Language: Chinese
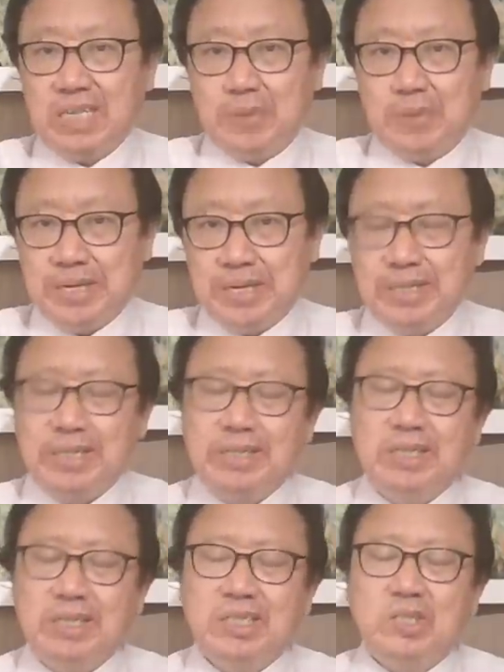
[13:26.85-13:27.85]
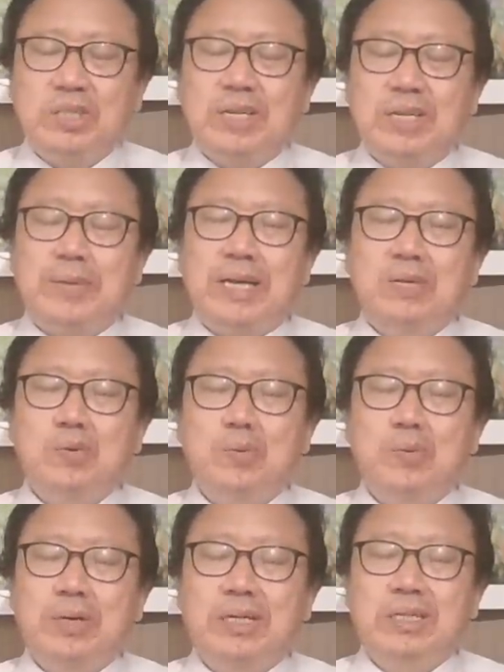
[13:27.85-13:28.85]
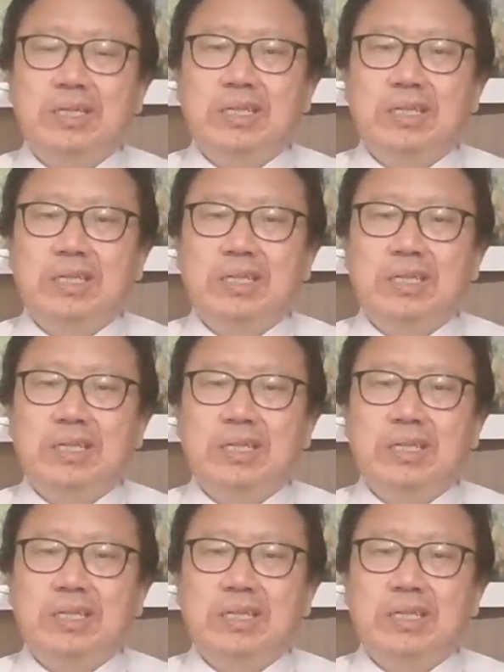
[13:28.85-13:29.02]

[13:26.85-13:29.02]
夷为平地，就好像马里乌波尔，